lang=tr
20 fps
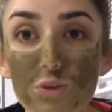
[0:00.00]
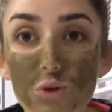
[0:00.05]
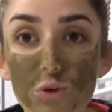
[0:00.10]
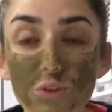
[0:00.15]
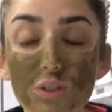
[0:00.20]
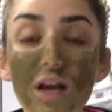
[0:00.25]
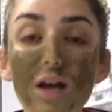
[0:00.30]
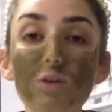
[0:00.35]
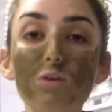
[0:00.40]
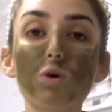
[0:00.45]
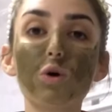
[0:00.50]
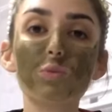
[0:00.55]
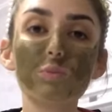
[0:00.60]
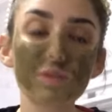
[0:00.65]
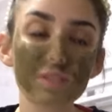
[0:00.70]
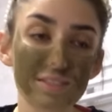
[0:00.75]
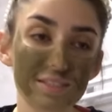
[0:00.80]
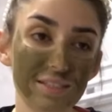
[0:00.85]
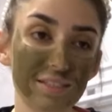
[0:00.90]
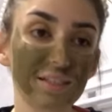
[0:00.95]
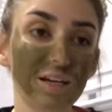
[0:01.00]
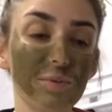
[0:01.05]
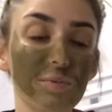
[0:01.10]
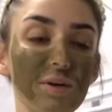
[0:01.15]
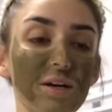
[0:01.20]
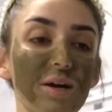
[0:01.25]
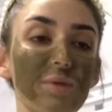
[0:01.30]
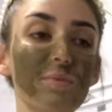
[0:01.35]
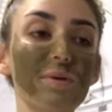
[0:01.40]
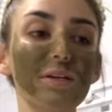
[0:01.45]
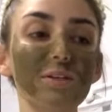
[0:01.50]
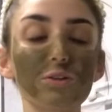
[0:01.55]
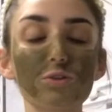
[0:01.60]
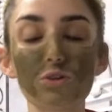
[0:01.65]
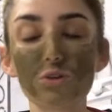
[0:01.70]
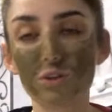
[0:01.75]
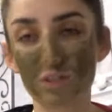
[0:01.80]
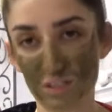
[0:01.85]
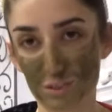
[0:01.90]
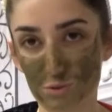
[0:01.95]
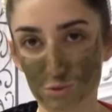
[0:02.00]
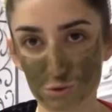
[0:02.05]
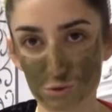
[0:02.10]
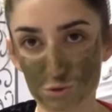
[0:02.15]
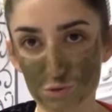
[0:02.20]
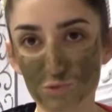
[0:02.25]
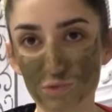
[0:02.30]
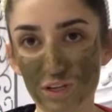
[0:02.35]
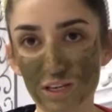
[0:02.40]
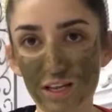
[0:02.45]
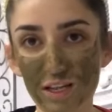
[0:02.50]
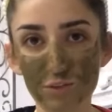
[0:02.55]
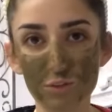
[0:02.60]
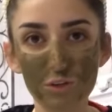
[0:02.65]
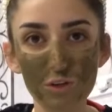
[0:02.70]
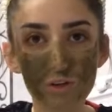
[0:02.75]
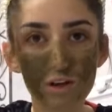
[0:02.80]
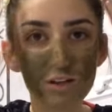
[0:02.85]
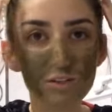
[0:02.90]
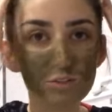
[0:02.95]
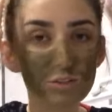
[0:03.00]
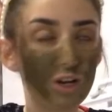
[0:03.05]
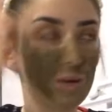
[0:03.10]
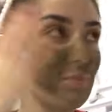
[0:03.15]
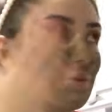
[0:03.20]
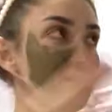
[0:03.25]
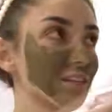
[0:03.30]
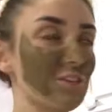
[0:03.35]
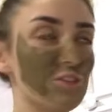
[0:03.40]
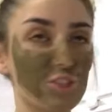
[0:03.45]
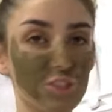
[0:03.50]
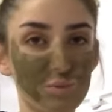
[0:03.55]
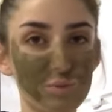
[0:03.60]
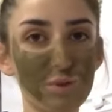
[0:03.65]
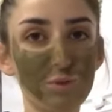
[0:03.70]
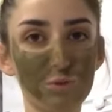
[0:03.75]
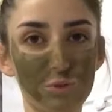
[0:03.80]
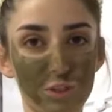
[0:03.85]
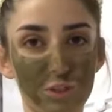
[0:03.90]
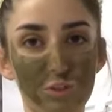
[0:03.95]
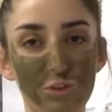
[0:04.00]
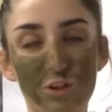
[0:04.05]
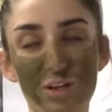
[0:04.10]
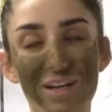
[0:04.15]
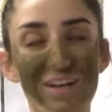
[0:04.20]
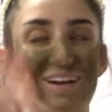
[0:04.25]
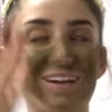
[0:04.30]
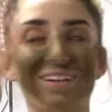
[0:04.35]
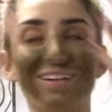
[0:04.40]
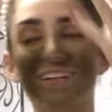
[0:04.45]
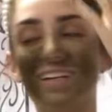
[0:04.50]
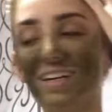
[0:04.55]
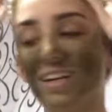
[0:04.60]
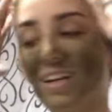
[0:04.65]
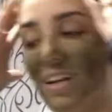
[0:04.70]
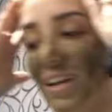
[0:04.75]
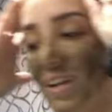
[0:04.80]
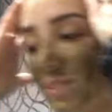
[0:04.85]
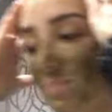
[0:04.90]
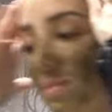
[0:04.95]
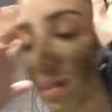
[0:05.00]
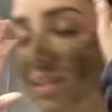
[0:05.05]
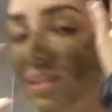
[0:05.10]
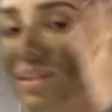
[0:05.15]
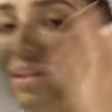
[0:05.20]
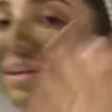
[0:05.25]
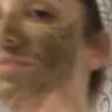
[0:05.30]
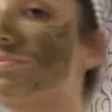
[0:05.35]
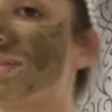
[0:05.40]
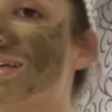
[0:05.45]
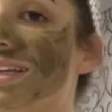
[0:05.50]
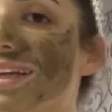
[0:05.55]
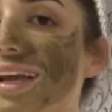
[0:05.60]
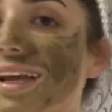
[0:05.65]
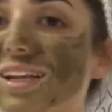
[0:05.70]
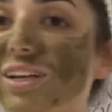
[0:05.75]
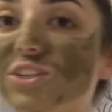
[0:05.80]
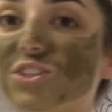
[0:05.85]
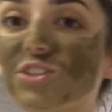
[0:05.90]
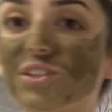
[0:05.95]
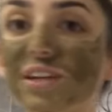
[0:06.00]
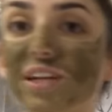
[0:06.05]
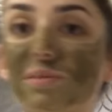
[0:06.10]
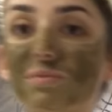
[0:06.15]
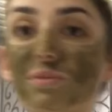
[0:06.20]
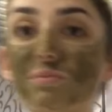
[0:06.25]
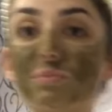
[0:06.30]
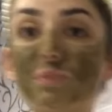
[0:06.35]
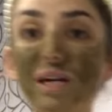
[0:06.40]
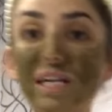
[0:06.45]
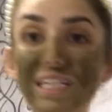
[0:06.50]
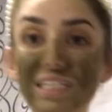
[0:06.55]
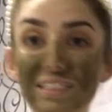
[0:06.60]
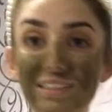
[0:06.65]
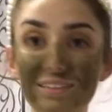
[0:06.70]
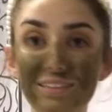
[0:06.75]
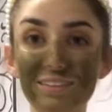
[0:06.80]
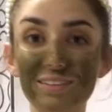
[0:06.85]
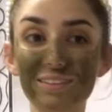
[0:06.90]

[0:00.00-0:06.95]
çok daha komiksin ama kamerada çok kasıyorsun falan diyor. Hadi kamerada çıkmaya utanıyor yani. bana beni eleştirene bir bakın.